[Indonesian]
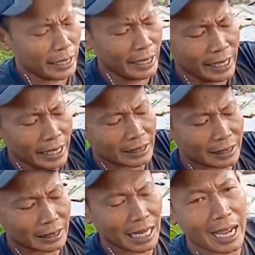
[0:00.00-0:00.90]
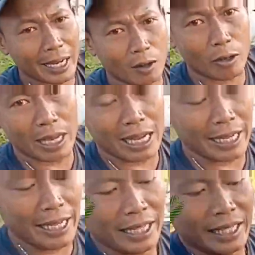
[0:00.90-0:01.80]
ini ya KNO ya
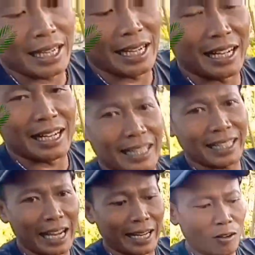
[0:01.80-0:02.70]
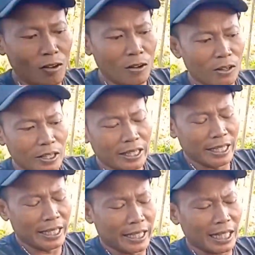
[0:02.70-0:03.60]
nih nah ini KNO
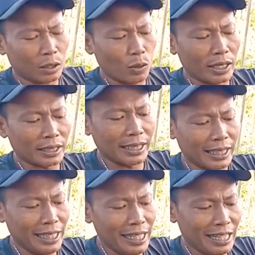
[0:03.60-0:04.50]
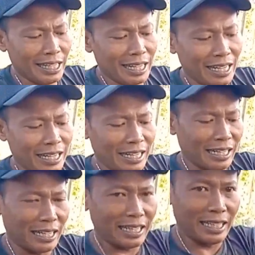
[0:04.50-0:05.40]
kita tuang di sini nah
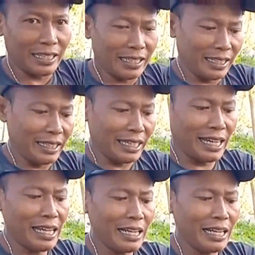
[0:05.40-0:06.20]
ya